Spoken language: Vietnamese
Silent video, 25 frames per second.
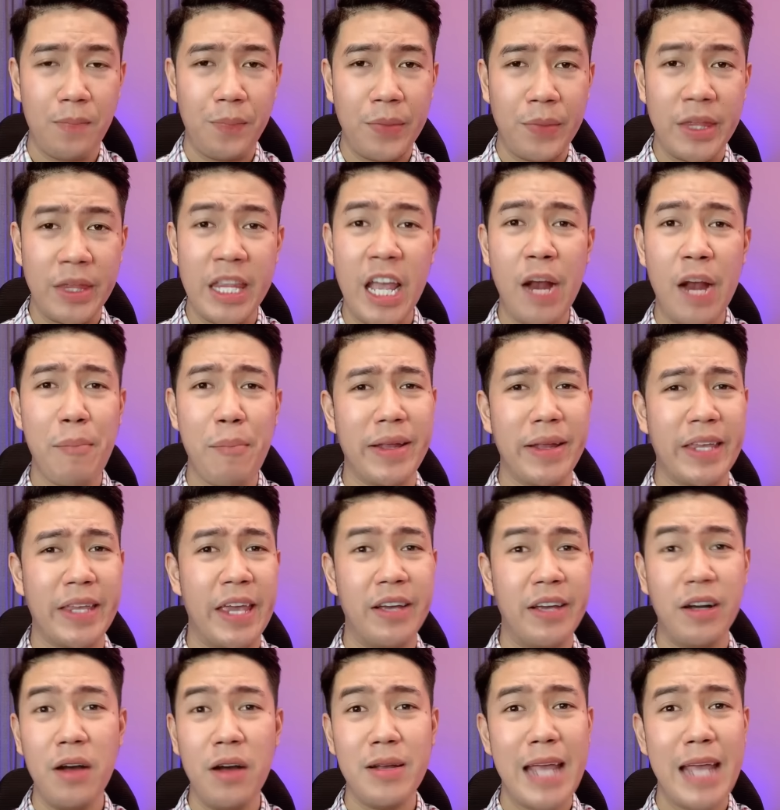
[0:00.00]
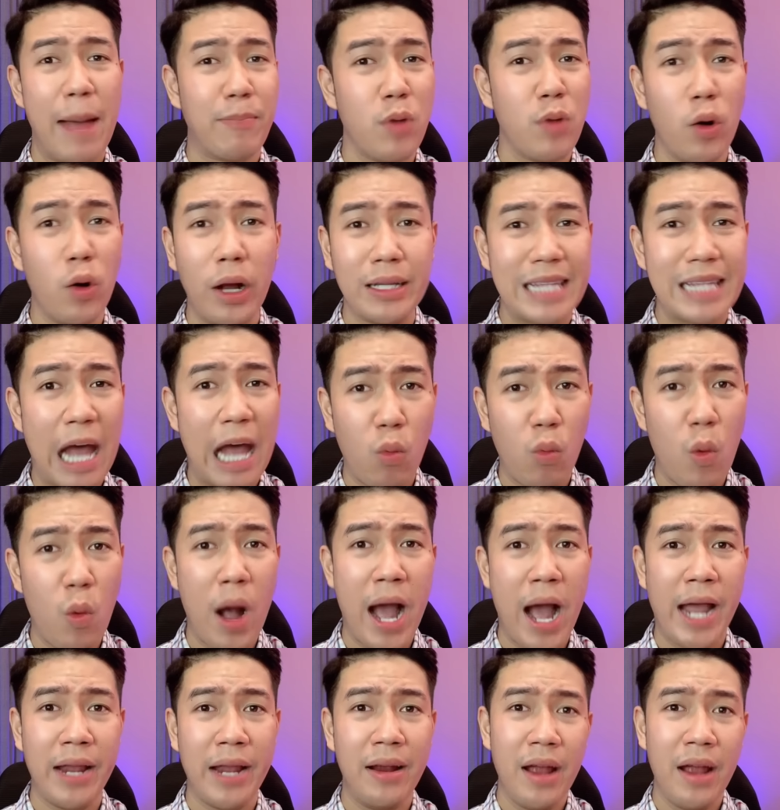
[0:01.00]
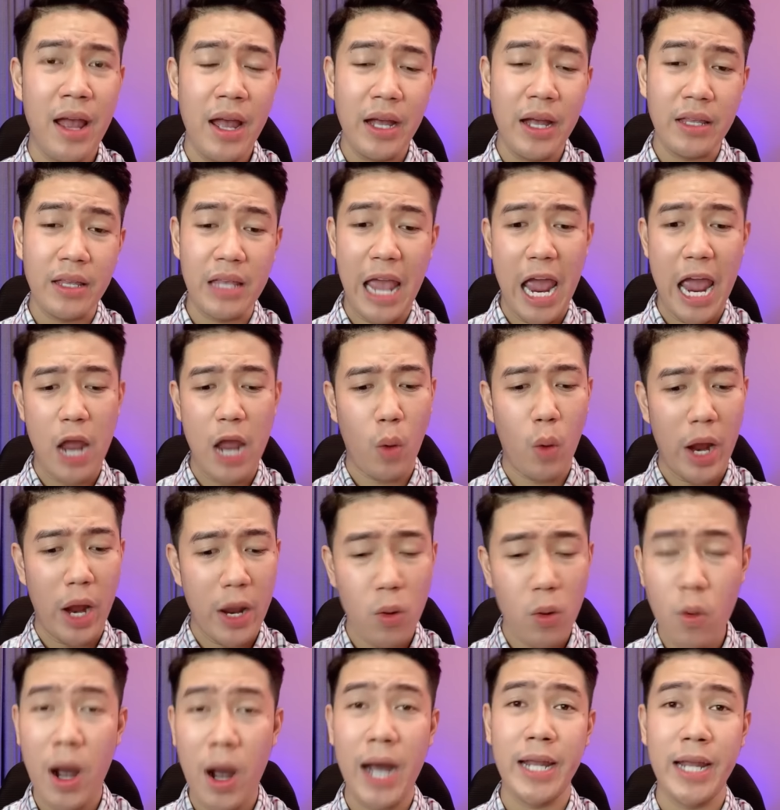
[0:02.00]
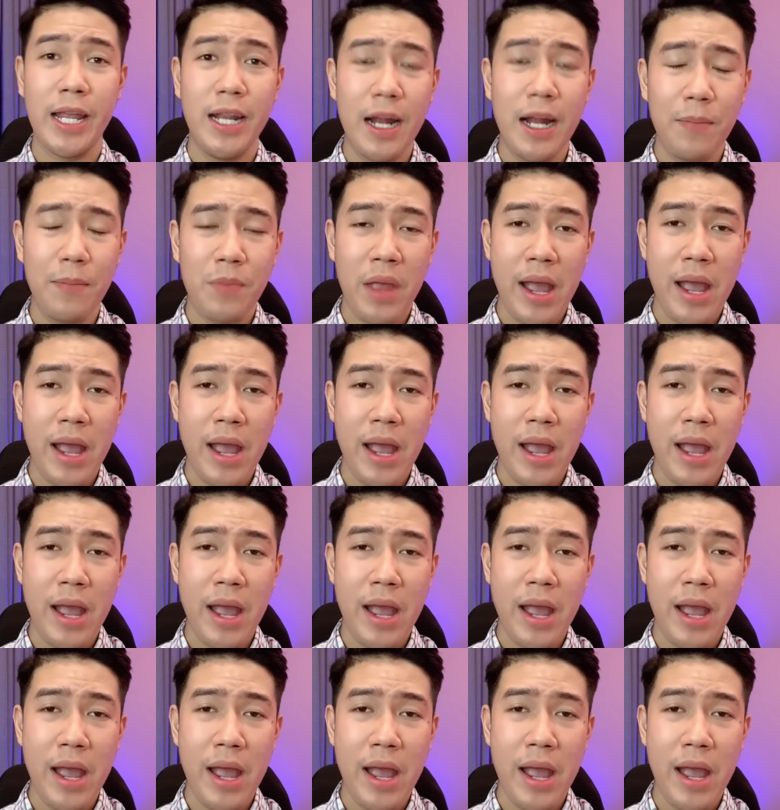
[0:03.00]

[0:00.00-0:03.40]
Nhưng mà chỉ cứ nhập cho người ta hoài Về quậy hoài vậy đó